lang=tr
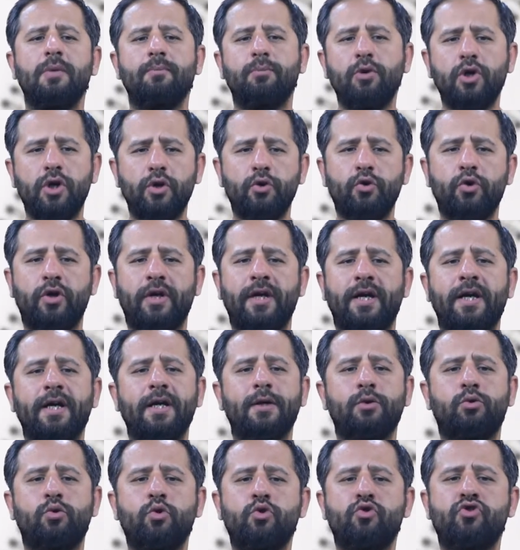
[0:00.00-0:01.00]
Buna göre
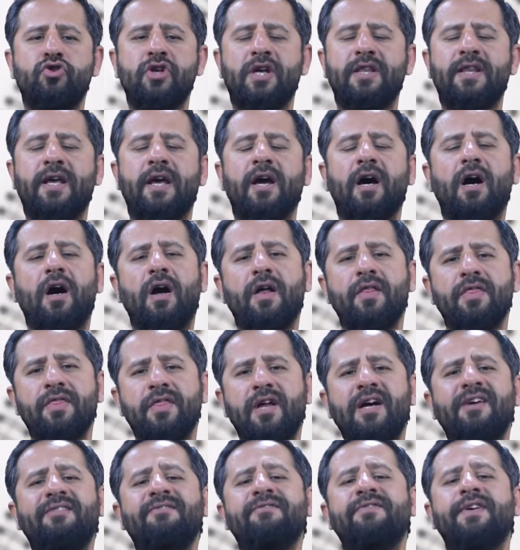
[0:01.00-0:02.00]
Türkçe'de
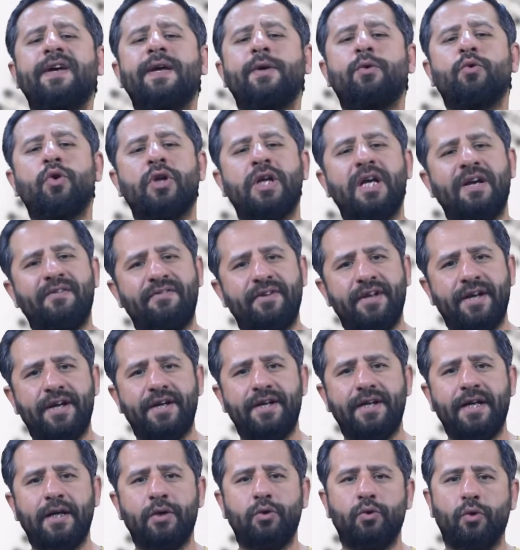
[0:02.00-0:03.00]
anlam ve
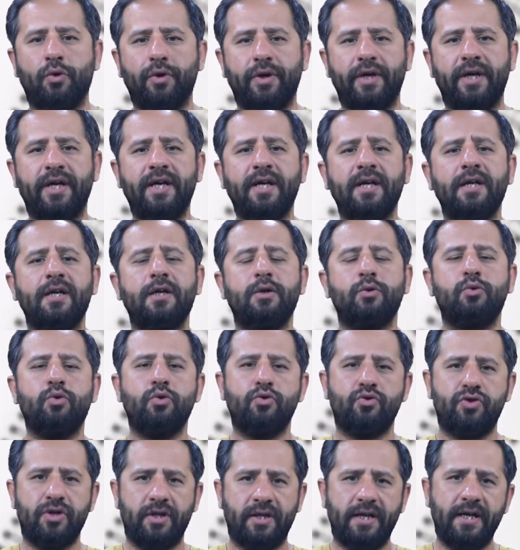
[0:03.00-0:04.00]
görevlerine göre
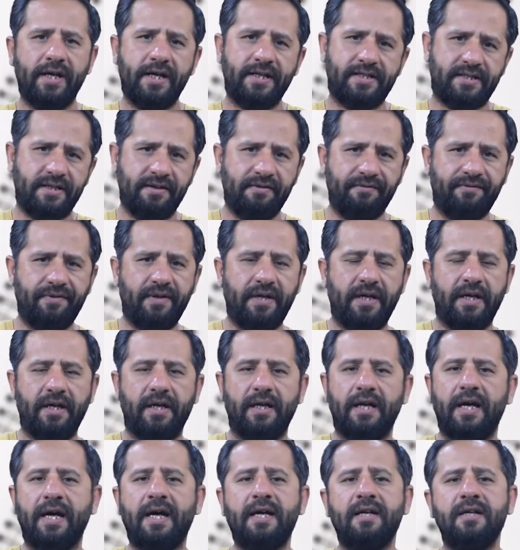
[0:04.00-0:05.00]
Türkçe'de isim
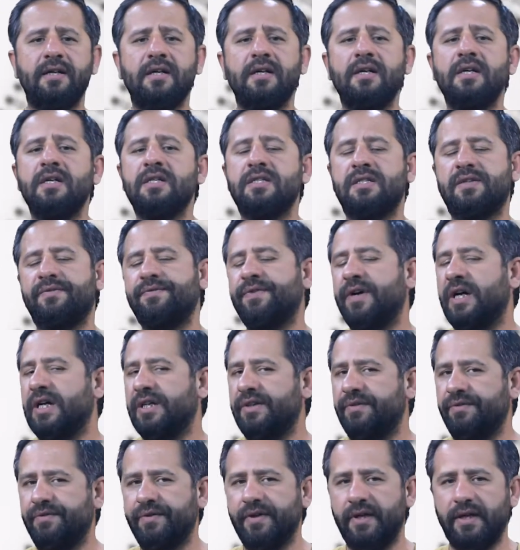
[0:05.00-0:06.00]
fiiller,
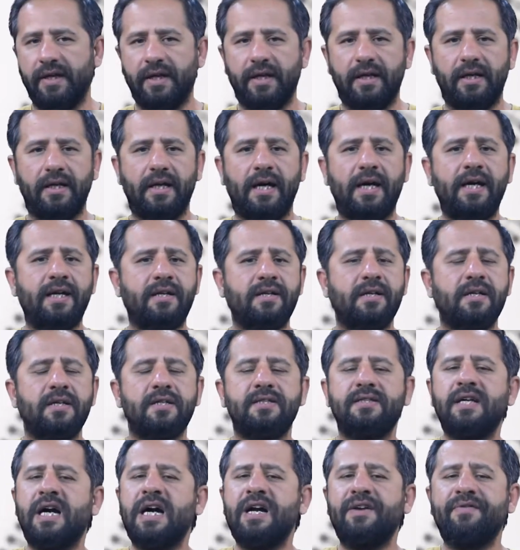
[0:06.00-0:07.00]
sıfat fiiller,
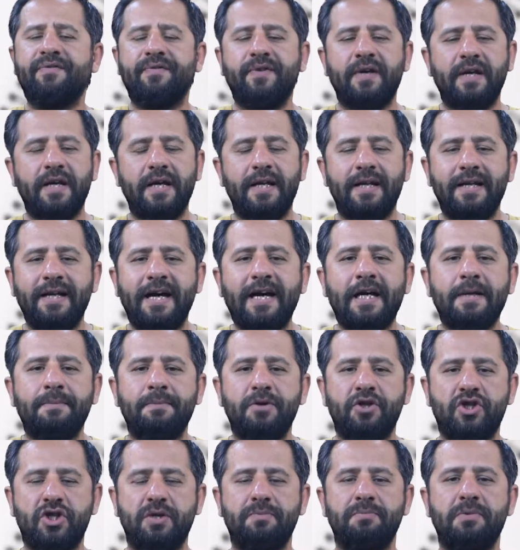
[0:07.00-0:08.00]
zarf
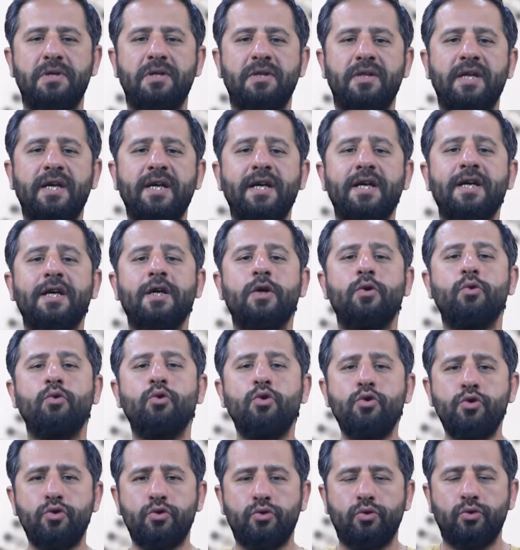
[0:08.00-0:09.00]
fiiller biçiminde
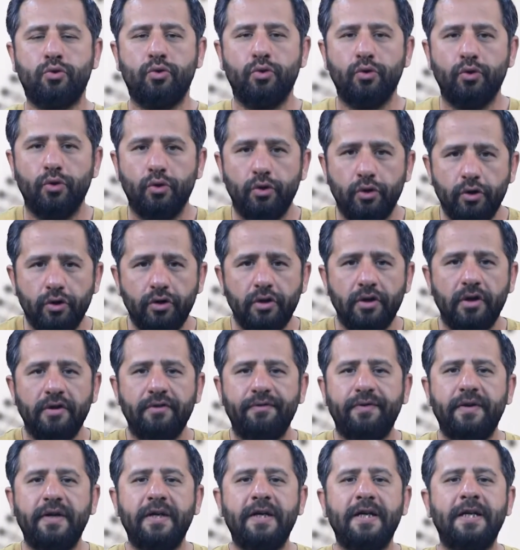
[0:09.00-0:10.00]
üç türlü
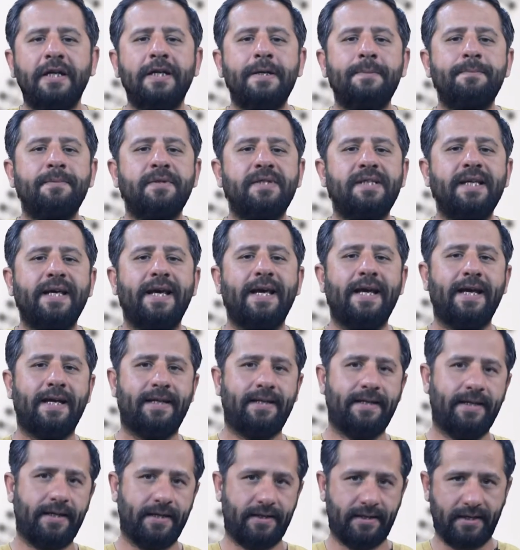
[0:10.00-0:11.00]
fiilimsi
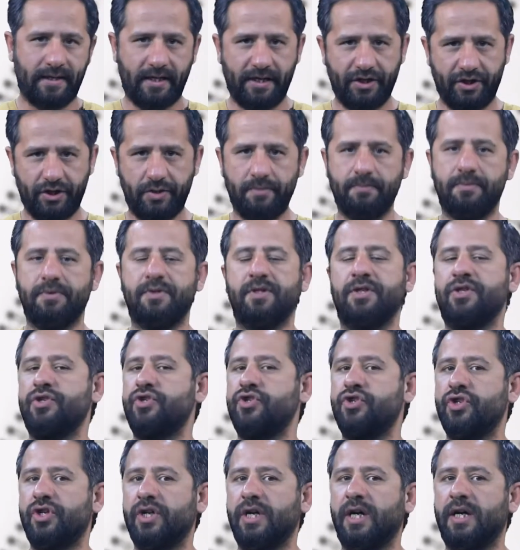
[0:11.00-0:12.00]
ekleri
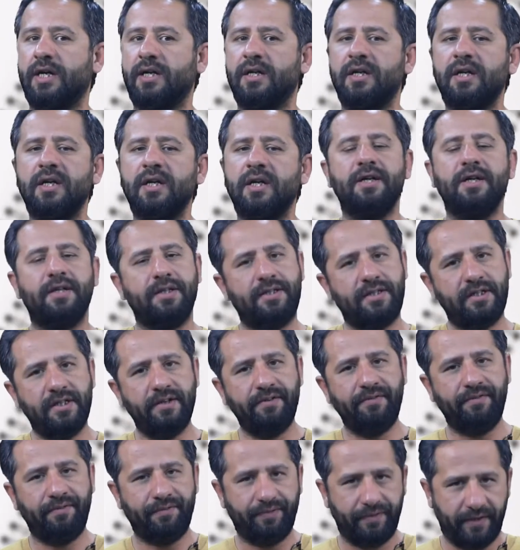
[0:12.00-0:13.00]
karşımıza çıkar.
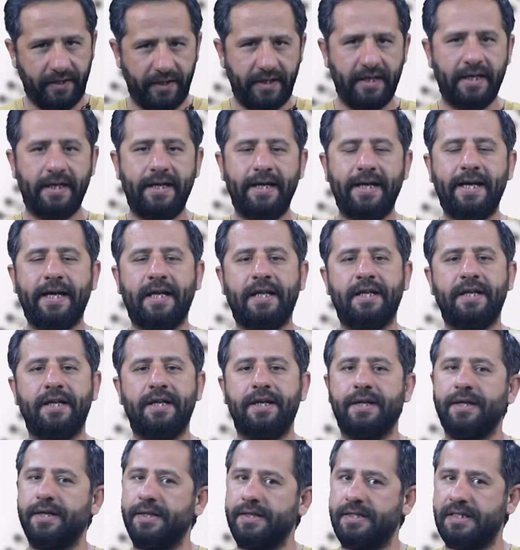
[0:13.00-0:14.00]
İsim fiil
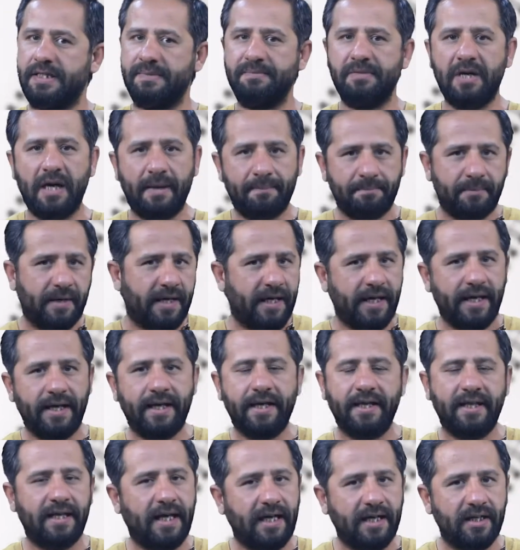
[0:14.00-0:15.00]
ekleri isim yapmaya
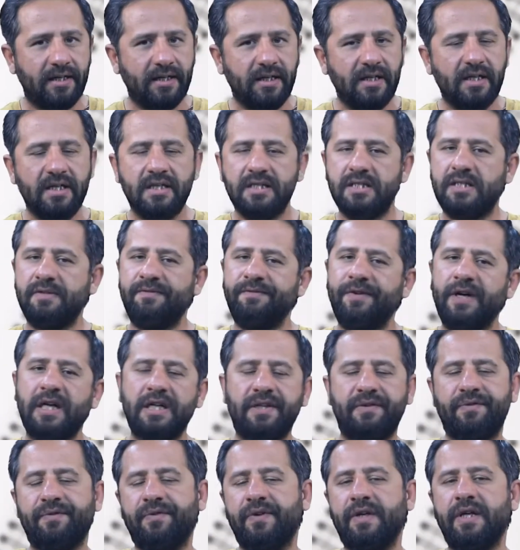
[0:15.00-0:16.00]
gider.
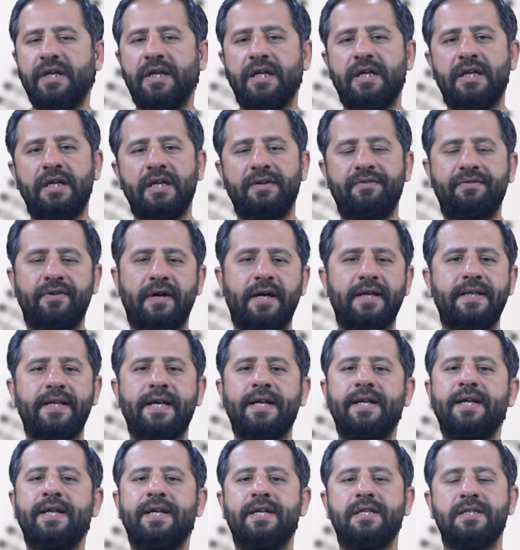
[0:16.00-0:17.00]
Sıfat fiil
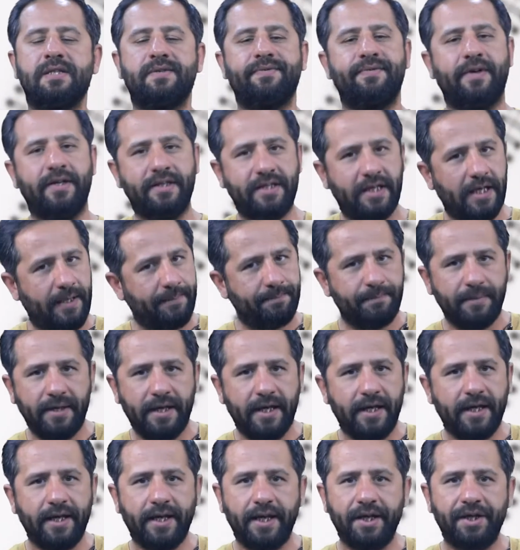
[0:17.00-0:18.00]
ifadeleri sıfat
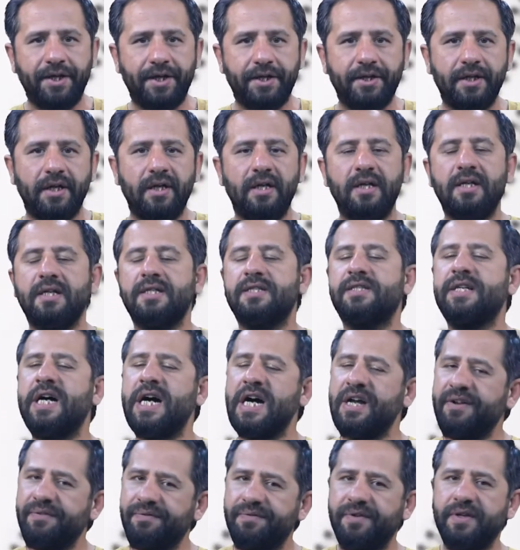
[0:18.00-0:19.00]
yapmaya gelir.
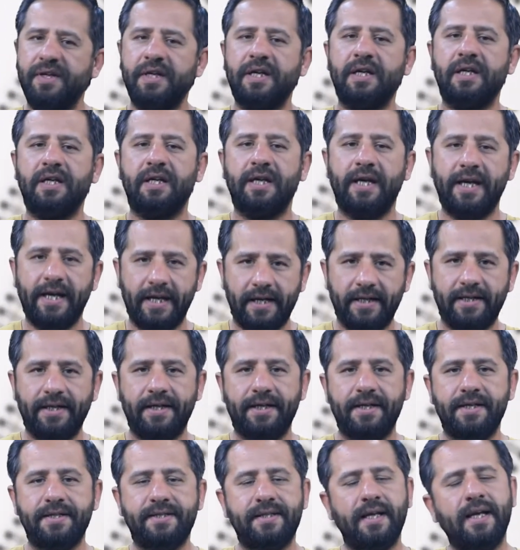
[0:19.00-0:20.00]
Zarf fiil
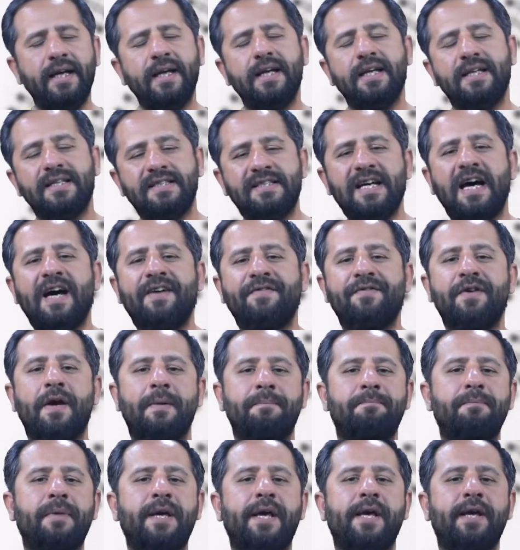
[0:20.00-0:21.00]
ekleri ise zarf
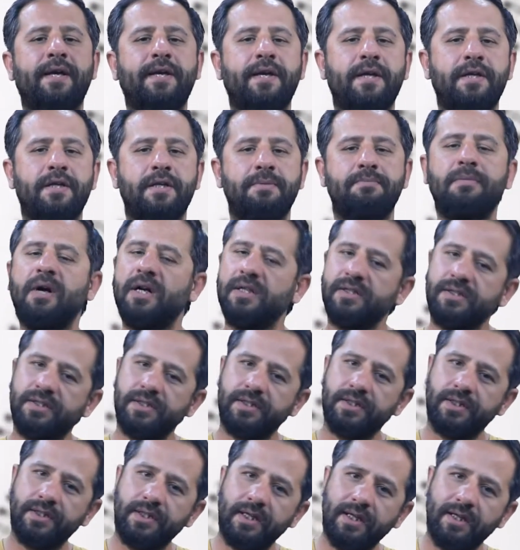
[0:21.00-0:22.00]
yapmaya gelir
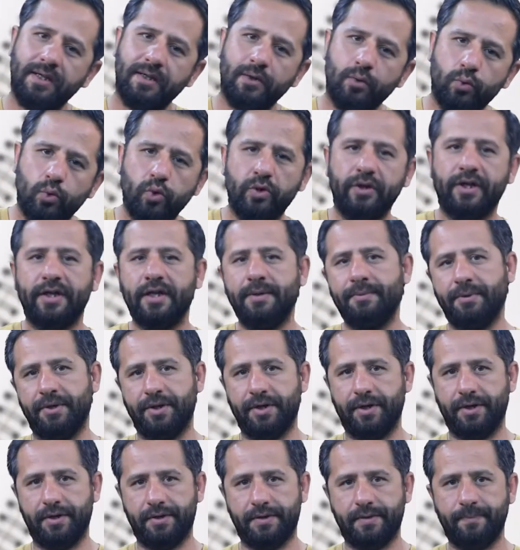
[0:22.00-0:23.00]
mantığını da
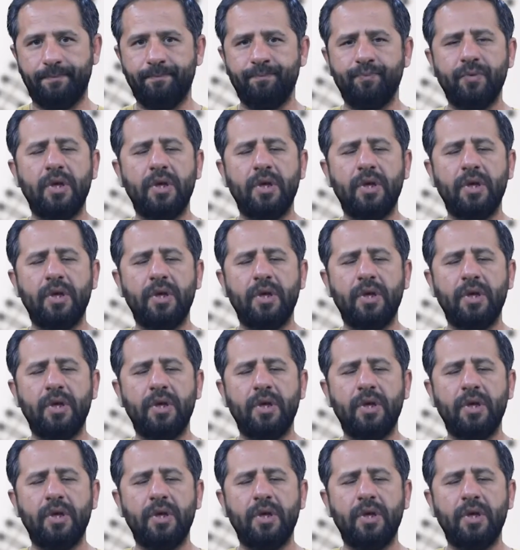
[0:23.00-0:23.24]
kullanabiliriz.